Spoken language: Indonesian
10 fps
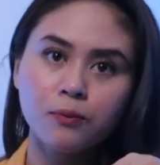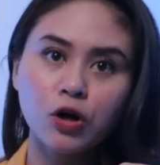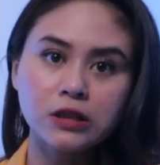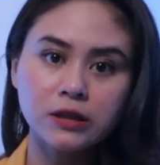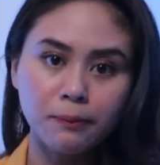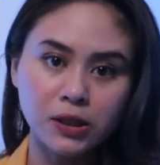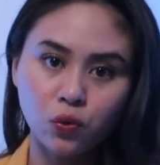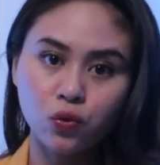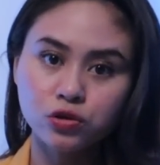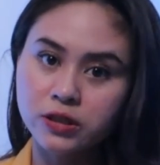buat tempat
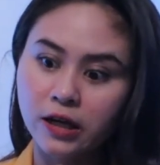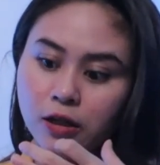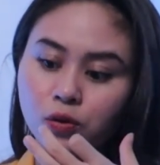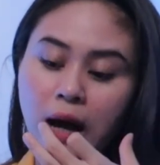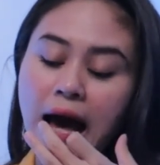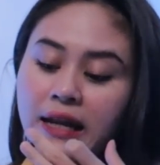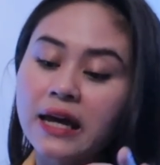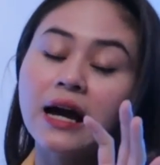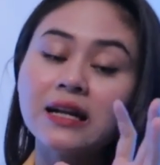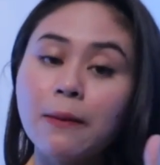kukusnya gitu ada
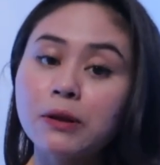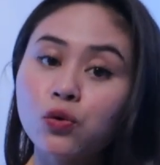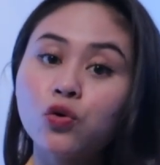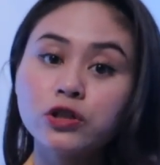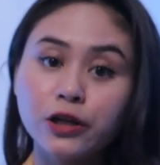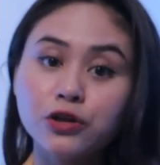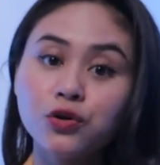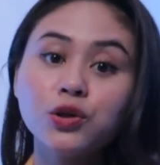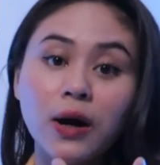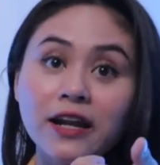yang dapat kukusannya
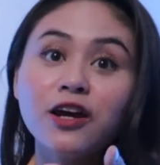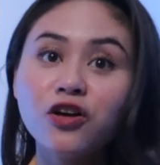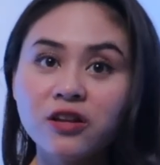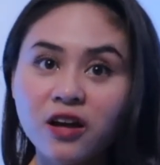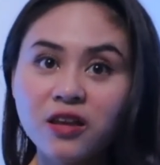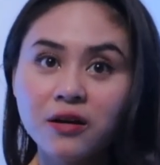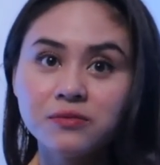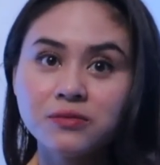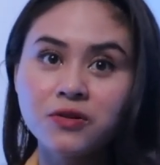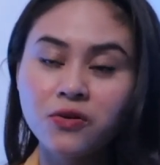juga tuh ada yang ternyata
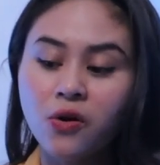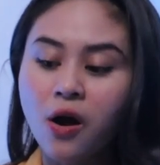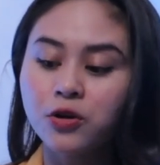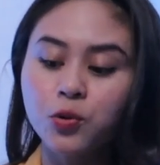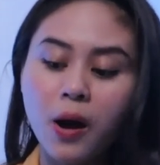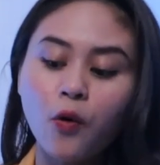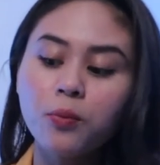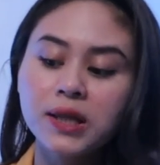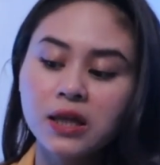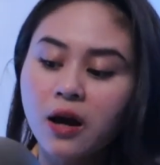cuma aku
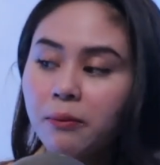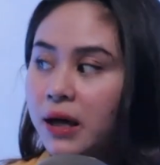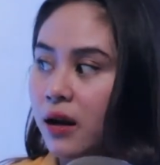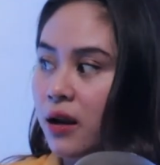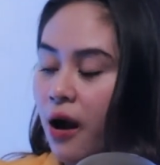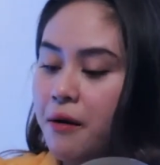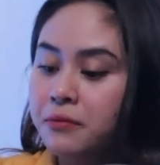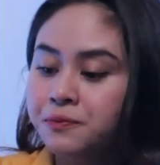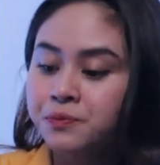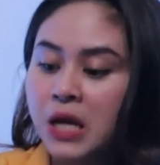belinya kemarin yang
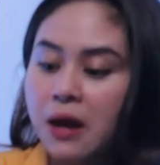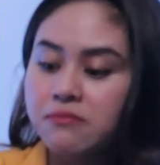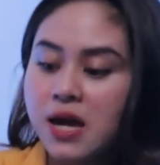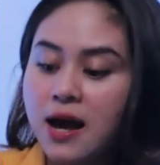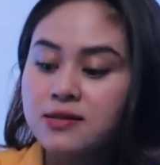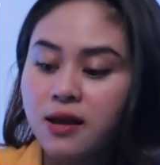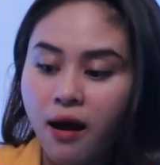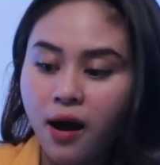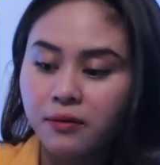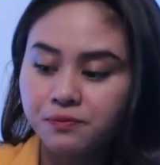
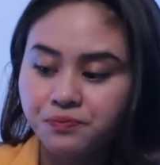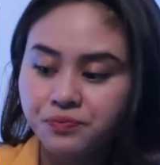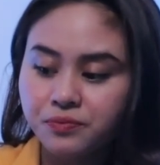biasa